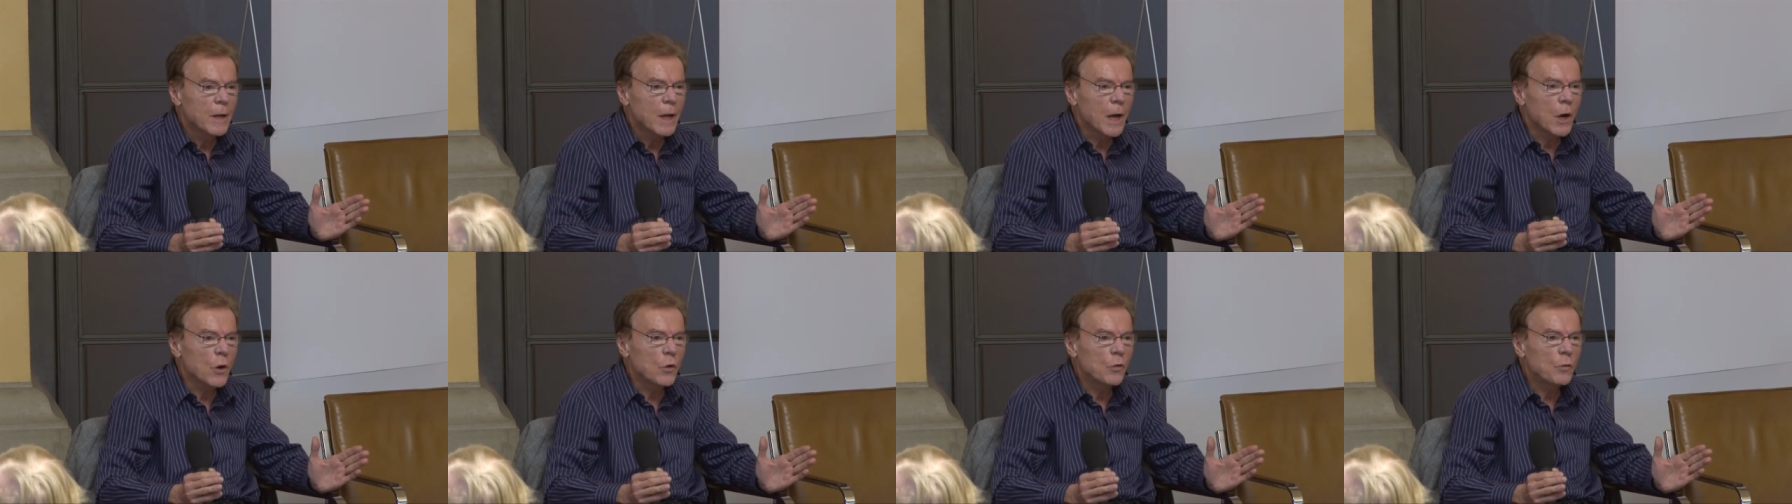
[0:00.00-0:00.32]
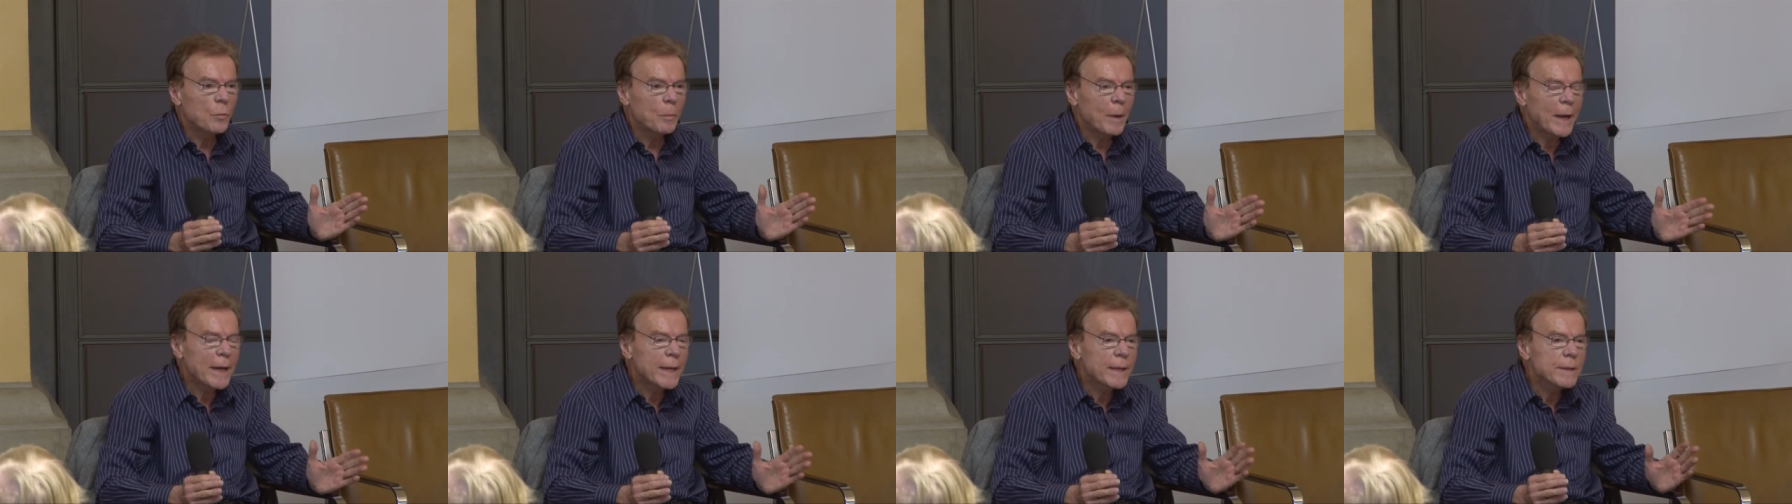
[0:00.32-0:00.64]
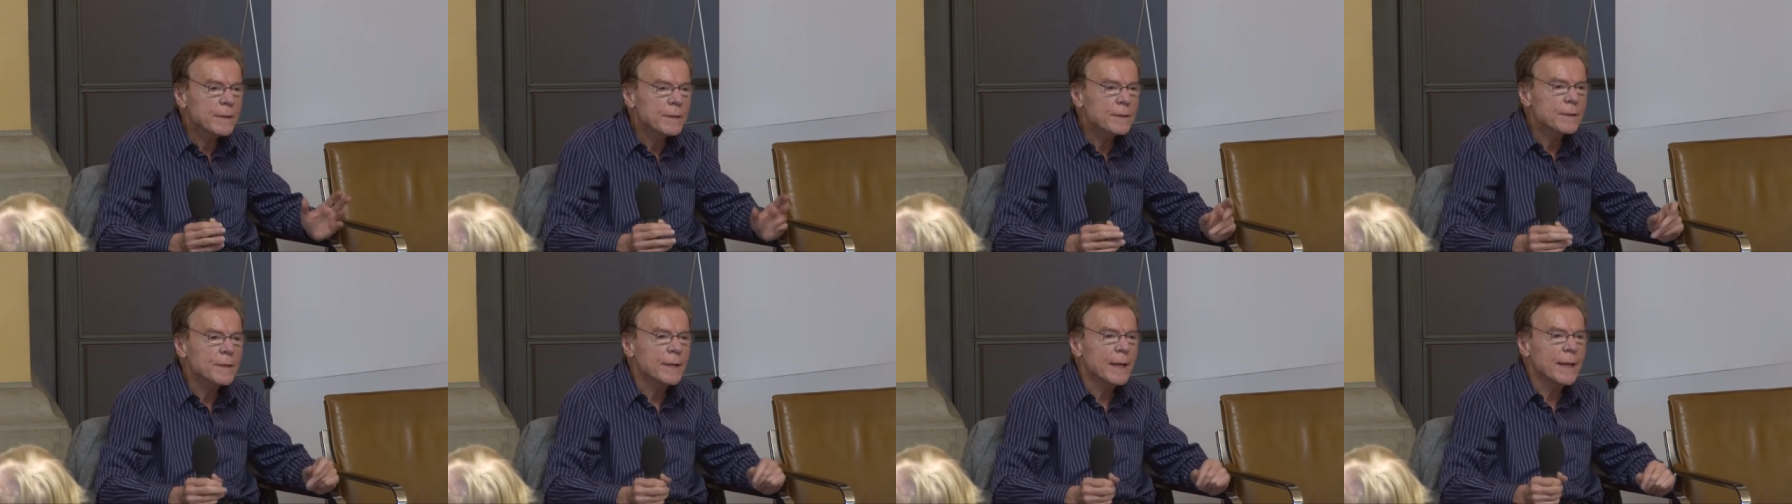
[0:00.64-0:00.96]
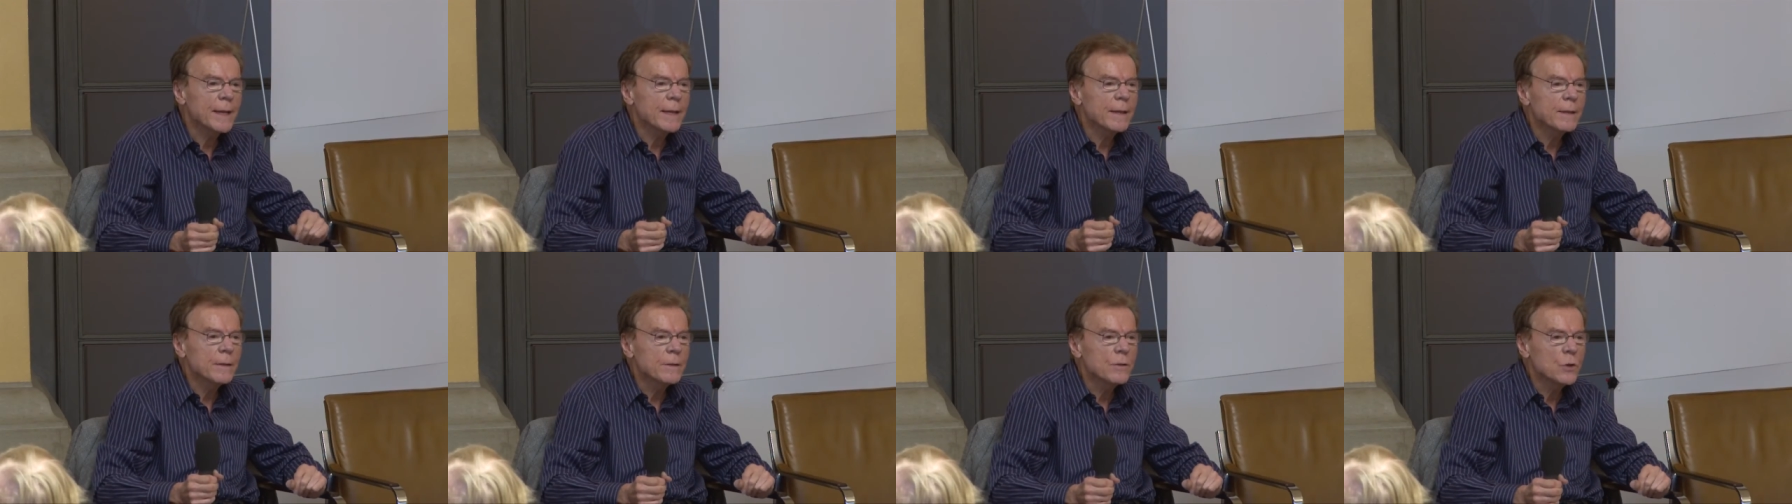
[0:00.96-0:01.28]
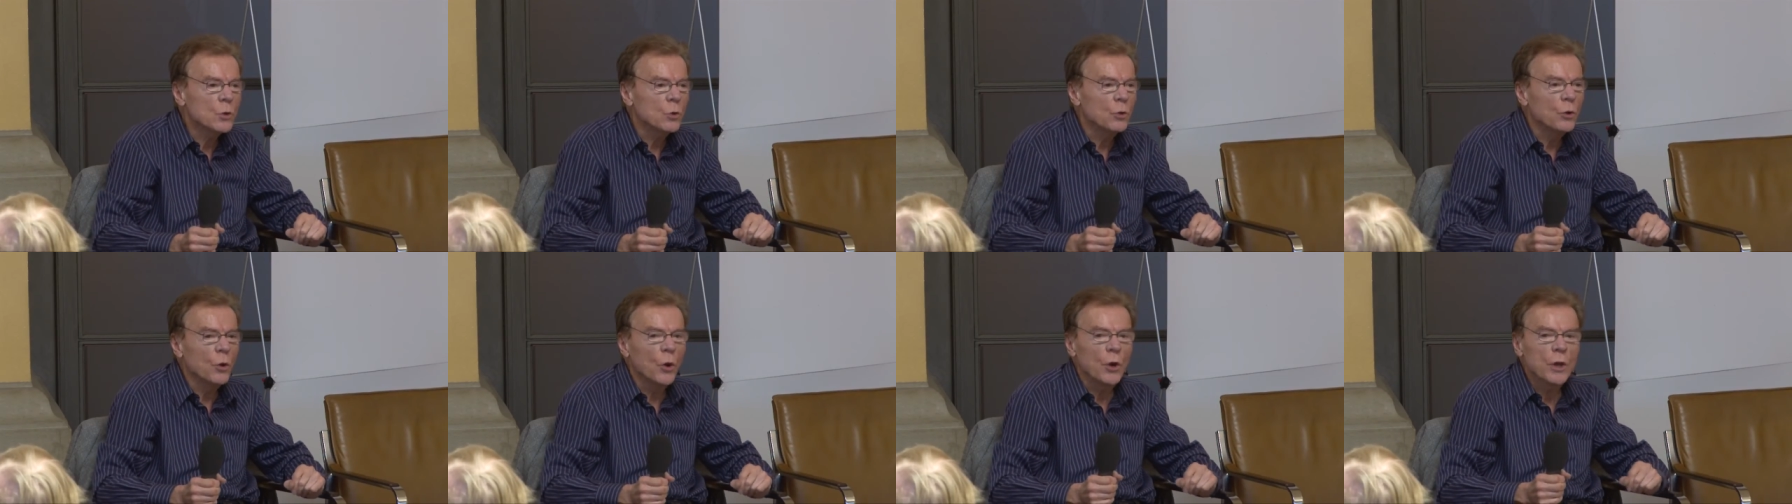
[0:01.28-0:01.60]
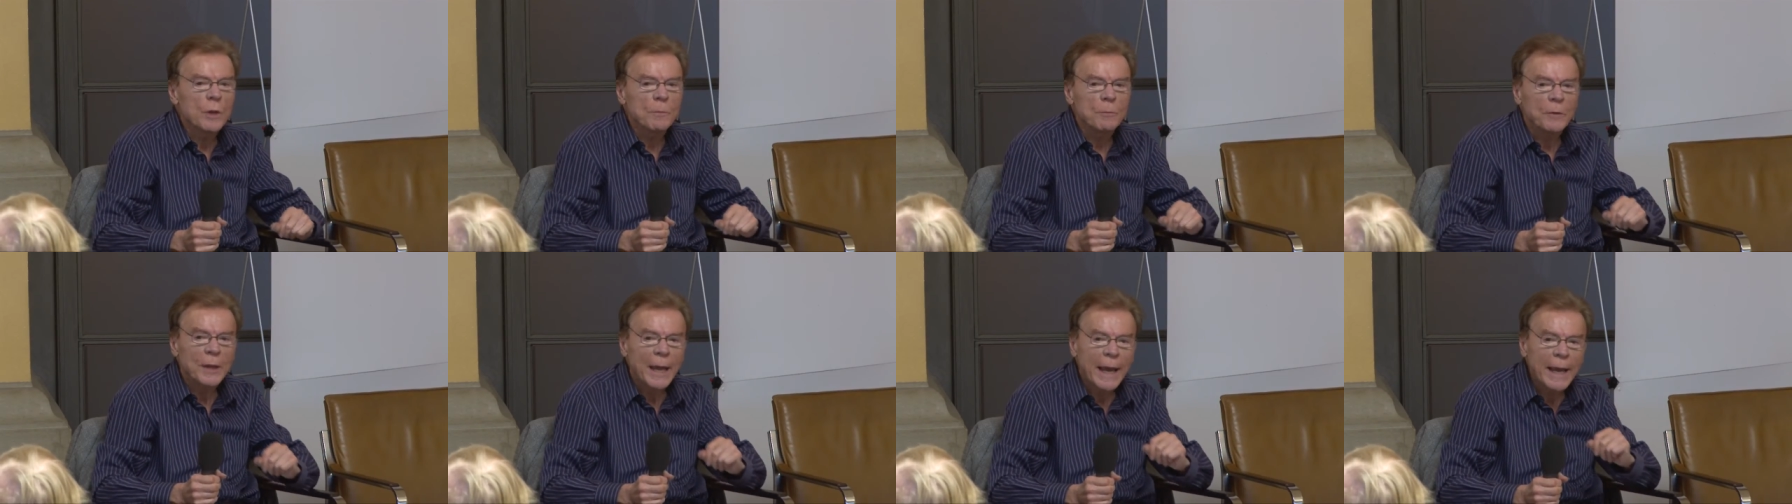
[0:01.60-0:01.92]
auf beiden Seiten zu
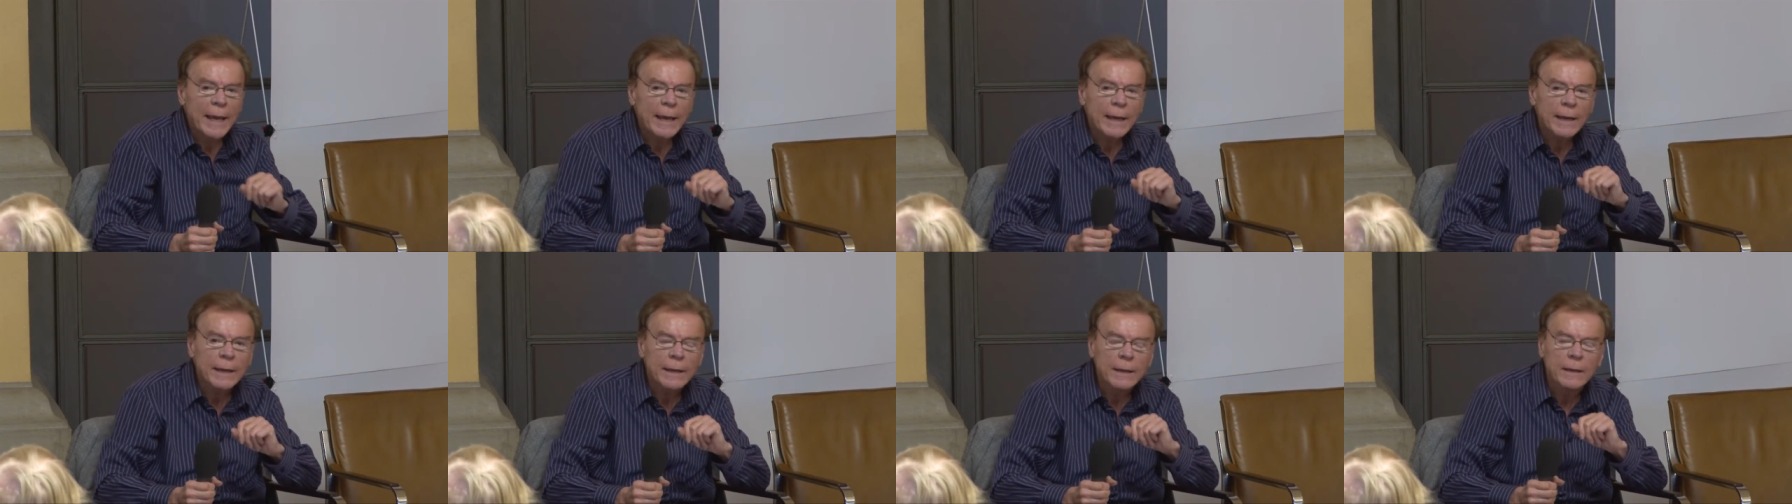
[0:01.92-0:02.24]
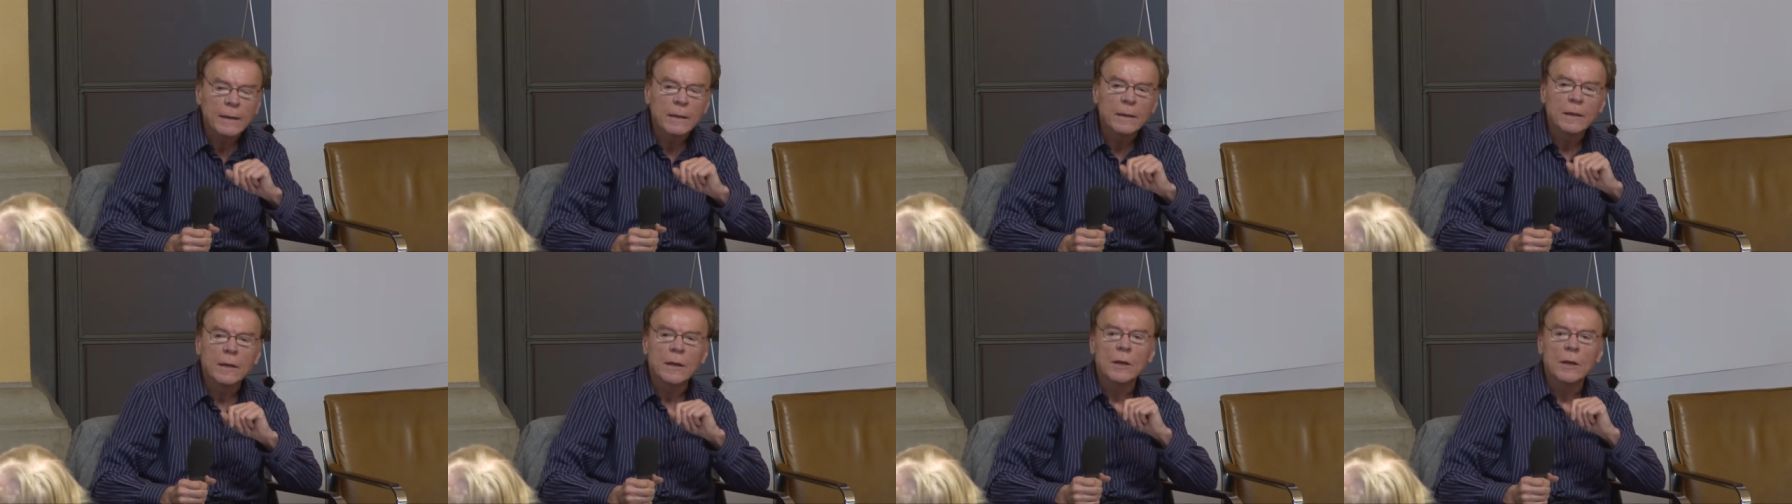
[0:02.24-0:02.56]
neuem Denken